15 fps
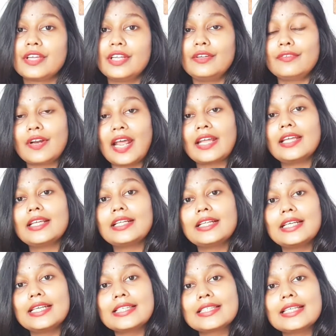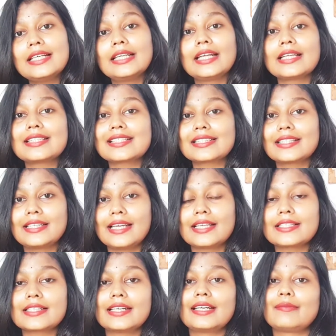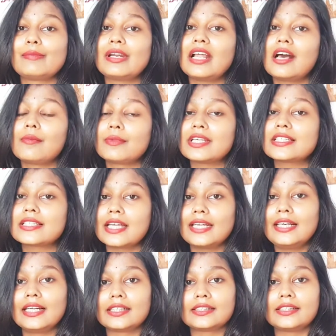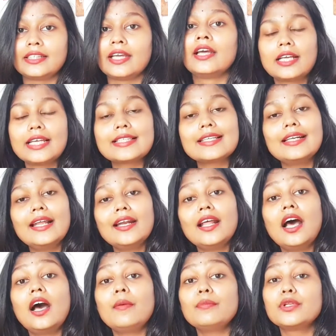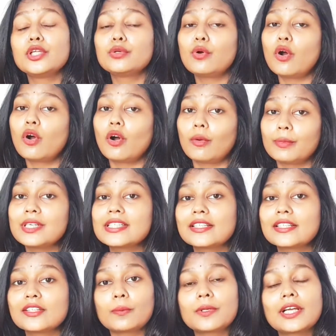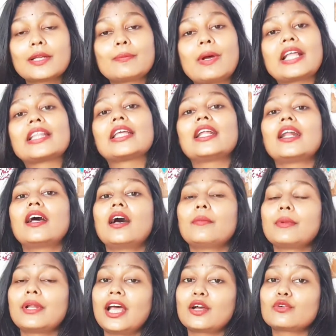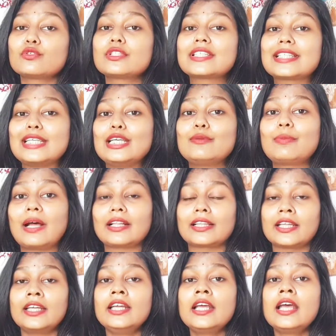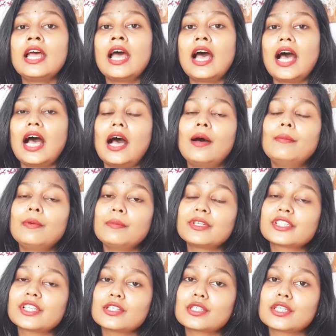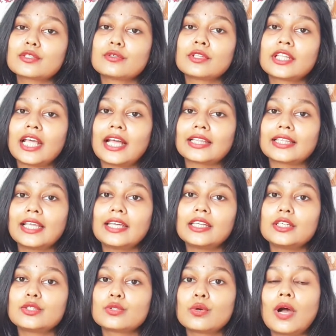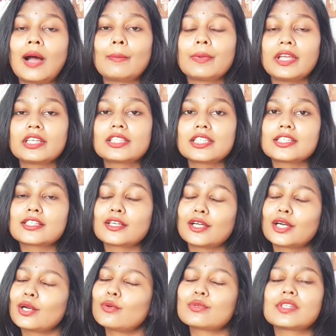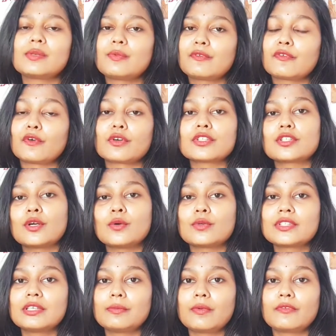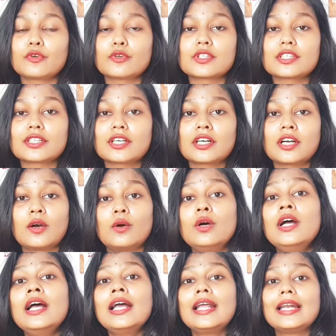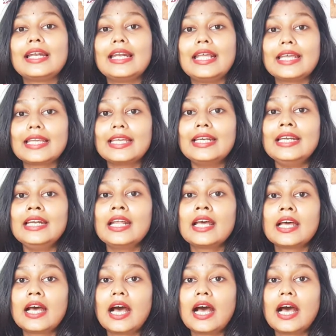वेरी फ्रैंक इसीलिए ये स्टेटमेंट हमें सही लगती है इसीलिए ना हम न्यू हॉबीज अडॉप्ट कर पाते हैं ना हम नया कुछ सीख पाते हैं हम हमेशा से सुनते आते हैं कि जो आप एक चीज़ कर रहे हो उसी पे फोकस रहो उसी पे फोकस रहो लेकिन